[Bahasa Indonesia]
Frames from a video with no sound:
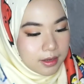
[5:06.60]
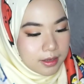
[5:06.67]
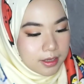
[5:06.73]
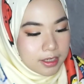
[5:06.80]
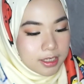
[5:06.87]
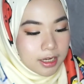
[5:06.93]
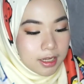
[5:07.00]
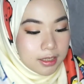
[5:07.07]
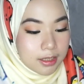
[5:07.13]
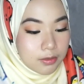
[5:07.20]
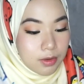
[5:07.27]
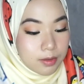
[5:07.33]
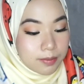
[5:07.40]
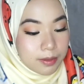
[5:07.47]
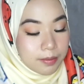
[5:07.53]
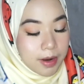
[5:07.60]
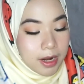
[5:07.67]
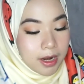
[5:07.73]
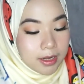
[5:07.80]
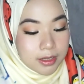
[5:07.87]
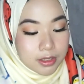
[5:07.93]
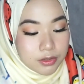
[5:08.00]
ada ketentuan
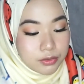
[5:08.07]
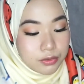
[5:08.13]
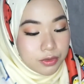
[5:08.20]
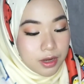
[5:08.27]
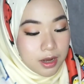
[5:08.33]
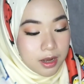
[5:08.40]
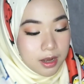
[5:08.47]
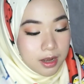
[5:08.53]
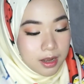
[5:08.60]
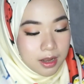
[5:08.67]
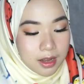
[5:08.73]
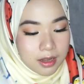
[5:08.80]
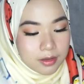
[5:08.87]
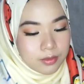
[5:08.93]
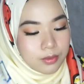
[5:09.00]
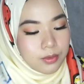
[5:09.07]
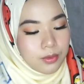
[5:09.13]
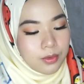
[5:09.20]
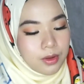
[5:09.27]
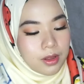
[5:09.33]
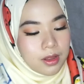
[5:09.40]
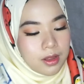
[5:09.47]
permainannya juga
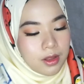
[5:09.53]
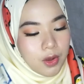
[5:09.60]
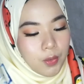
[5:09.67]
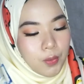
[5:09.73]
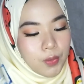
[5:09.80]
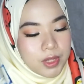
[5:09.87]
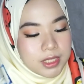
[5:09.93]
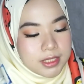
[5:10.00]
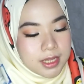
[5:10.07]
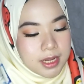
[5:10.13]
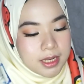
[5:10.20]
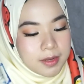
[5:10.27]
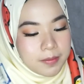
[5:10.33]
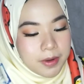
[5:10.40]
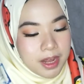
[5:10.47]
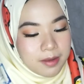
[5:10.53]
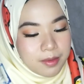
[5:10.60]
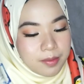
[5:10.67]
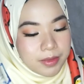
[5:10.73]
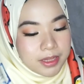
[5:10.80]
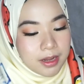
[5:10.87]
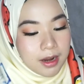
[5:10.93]
tuh Kuis ID berhak
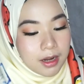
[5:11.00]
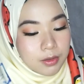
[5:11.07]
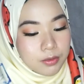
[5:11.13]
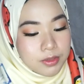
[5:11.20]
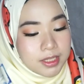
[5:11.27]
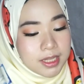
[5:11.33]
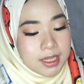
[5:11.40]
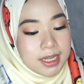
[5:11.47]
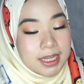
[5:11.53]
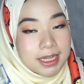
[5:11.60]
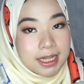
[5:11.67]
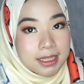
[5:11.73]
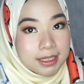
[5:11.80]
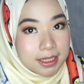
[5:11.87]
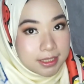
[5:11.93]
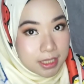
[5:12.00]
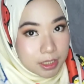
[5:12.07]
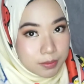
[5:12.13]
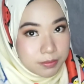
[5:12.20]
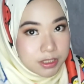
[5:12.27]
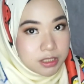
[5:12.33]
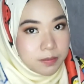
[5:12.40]
meminta kartu identitas
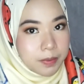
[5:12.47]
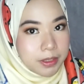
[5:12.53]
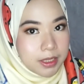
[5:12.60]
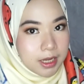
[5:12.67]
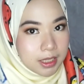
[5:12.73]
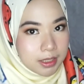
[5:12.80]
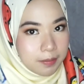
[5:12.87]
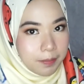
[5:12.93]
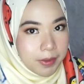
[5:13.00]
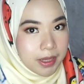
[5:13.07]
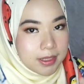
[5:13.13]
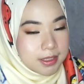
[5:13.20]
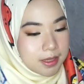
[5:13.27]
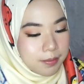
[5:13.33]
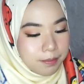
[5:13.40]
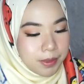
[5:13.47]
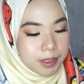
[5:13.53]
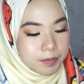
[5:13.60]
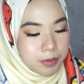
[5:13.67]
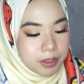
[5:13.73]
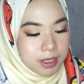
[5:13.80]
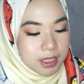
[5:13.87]
resmi seperti KTP, SIM,
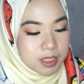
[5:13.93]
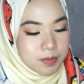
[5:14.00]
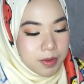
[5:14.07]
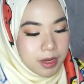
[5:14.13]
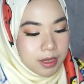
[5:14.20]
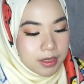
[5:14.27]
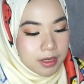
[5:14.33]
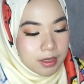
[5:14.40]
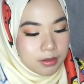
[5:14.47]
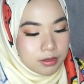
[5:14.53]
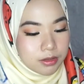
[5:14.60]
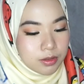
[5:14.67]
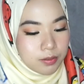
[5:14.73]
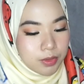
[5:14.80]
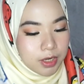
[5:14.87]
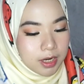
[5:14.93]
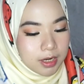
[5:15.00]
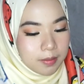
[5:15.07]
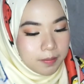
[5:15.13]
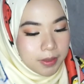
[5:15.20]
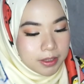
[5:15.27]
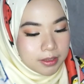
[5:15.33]
paspor, dan lain sebagainya. Terus kemudian ada
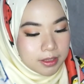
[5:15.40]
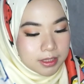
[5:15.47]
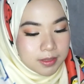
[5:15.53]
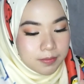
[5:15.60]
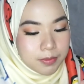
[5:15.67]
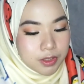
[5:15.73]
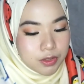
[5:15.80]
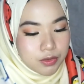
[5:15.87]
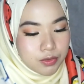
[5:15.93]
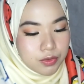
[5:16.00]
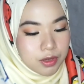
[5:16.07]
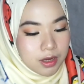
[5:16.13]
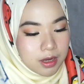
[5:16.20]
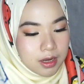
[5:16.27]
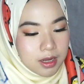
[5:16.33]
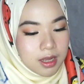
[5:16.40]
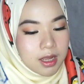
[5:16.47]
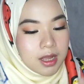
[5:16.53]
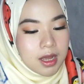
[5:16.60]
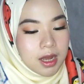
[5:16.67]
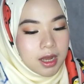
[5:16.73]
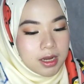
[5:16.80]
partnershipnya juga
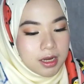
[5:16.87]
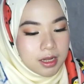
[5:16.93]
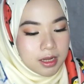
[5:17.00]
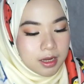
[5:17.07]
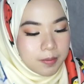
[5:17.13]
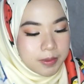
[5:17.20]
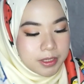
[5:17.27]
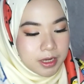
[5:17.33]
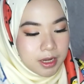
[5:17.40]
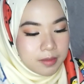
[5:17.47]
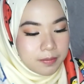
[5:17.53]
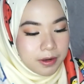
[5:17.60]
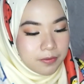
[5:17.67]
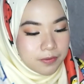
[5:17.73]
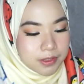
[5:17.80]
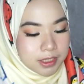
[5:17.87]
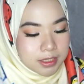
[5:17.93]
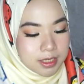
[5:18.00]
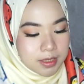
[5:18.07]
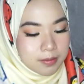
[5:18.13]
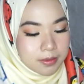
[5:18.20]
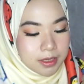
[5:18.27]
ada kebijakan privasi
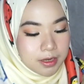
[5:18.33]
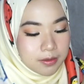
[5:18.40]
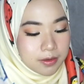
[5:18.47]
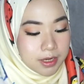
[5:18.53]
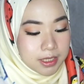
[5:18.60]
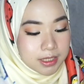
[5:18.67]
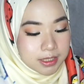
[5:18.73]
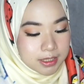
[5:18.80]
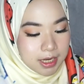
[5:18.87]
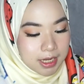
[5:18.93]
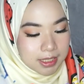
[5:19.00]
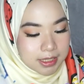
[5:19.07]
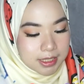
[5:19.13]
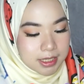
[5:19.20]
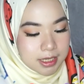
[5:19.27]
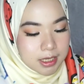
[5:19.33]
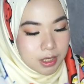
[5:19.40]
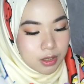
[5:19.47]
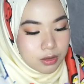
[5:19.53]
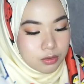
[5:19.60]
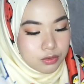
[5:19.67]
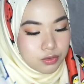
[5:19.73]
dalam registrasi,
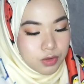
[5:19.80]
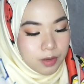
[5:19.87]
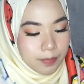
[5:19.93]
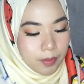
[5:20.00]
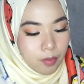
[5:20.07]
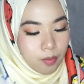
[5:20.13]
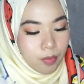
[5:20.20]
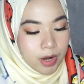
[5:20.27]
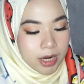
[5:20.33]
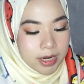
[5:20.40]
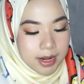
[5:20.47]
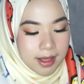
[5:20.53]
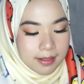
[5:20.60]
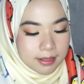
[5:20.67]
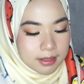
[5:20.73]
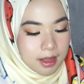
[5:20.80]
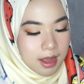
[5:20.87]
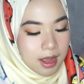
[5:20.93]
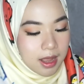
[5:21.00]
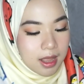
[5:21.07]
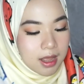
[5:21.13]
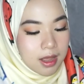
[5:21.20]
tujuan pengumpulan
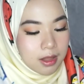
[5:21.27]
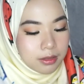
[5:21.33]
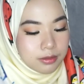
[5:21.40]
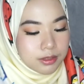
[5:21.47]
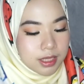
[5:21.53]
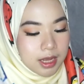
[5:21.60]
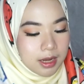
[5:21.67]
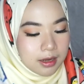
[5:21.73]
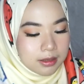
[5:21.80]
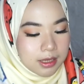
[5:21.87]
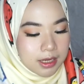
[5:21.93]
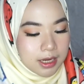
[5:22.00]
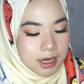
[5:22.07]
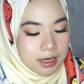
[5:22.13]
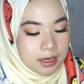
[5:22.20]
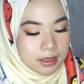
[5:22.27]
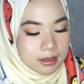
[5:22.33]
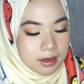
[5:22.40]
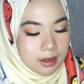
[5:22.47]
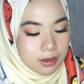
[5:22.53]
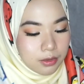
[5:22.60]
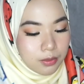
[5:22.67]
data, terus hak kekayaan
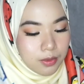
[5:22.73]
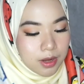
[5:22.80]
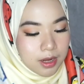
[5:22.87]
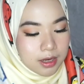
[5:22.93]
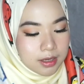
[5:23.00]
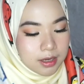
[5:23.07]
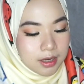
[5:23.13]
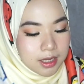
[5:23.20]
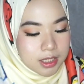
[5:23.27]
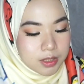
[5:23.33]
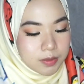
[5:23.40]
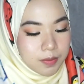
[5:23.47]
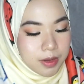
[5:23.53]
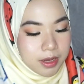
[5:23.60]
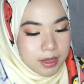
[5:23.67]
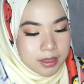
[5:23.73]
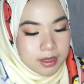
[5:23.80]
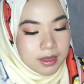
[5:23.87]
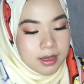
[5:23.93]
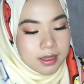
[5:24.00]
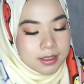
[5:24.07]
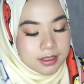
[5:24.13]
intelektual dan lain sebagainya
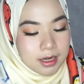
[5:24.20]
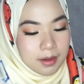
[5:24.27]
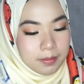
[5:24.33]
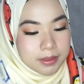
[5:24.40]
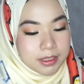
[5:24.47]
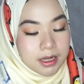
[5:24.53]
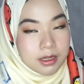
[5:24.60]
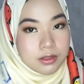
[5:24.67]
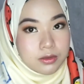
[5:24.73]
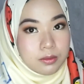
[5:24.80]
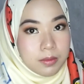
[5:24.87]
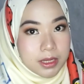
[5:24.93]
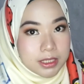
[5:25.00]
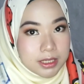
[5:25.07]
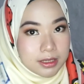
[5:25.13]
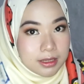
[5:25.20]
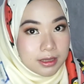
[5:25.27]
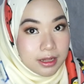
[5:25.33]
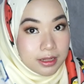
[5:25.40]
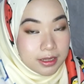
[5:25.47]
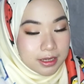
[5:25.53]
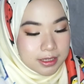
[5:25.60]
guys. Kalian bisa langsung baca
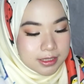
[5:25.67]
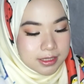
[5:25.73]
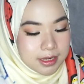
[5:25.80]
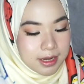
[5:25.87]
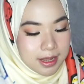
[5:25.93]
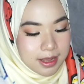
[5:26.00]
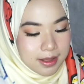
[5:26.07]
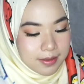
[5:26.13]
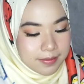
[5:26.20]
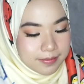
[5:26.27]
detailnya di sini ya.